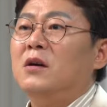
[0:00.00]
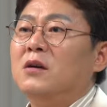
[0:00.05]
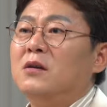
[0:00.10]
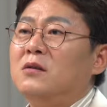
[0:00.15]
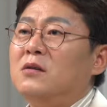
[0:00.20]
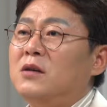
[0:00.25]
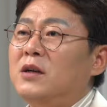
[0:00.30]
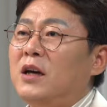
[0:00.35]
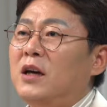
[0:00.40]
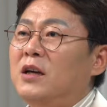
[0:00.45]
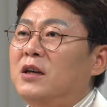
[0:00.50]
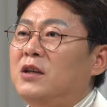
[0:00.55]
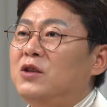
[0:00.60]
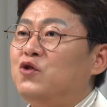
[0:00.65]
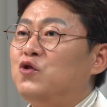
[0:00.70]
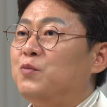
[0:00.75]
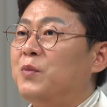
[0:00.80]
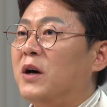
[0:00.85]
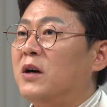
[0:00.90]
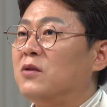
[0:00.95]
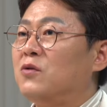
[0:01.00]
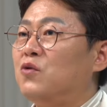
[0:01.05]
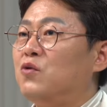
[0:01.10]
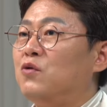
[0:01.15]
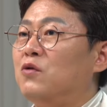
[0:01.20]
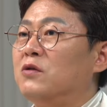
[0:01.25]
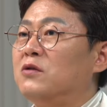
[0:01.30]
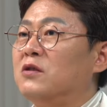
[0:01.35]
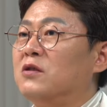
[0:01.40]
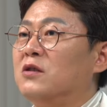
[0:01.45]
크게 이 주방
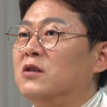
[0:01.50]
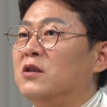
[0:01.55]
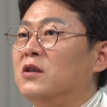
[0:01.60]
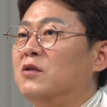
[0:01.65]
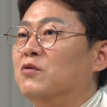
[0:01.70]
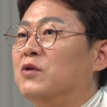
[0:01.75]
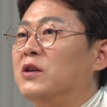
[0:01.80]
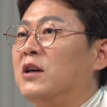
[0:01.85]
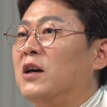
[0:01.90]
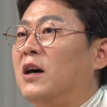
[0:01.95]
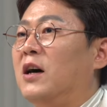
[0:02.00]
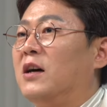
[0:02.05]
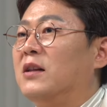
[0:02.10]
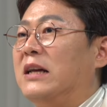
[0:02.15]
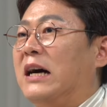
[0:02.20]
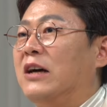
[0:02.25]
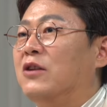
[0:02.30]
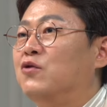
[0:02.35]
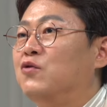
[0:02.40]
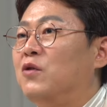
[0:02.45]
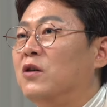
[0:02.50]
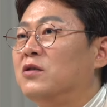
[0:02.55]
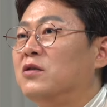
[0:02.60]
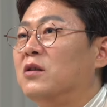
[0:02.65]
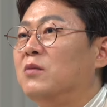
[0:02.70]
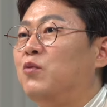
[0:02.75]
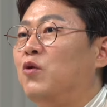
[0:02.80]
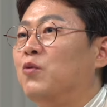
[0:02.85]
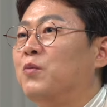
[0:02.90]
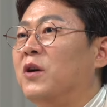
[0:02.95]
도어들을 우리가
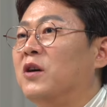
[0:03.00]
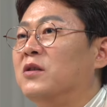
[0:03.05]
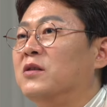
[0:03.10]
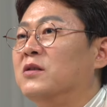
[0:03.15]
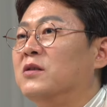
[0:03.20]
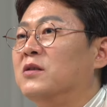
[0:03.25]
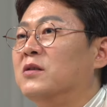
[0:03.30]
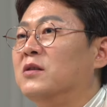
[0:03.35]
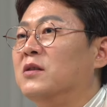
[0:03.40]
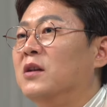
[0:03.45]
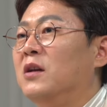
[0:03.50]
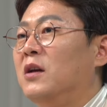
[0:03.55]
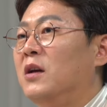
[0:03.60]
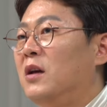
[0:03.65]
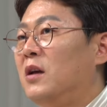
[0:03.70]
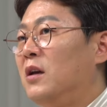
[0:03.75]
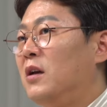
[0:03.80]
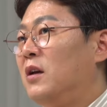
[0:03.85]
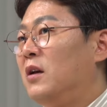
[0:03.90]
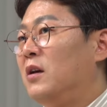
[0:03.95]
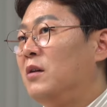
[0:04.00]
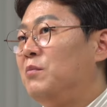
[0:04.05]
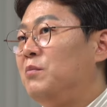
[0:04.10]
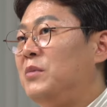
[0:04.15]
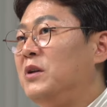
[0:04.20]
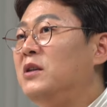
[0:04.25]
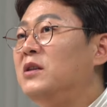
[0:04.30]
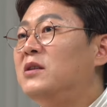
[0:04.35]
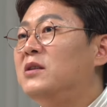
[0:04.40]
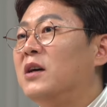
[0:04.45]
나누어서 보면은
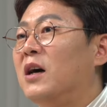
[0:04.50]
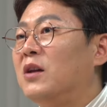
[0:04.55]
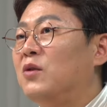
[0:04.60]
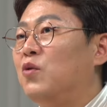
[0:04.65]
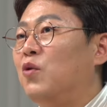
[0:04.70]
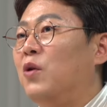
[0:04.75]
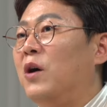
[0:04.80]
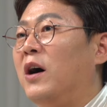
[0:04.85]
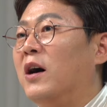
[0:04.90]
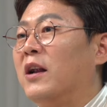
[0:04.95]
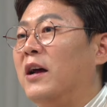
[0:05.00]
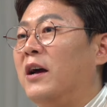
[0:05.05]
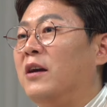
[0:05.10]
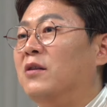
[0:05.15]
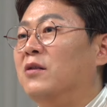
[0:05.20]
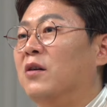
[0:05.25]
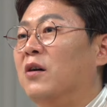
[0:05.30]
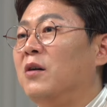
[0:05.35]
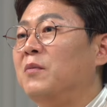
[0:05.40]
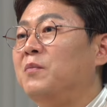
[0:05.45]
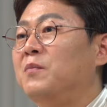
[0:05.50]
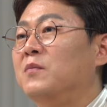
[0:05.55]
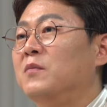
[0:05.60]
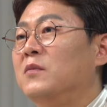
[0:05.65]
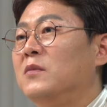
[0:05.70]
민자 도화 라인업,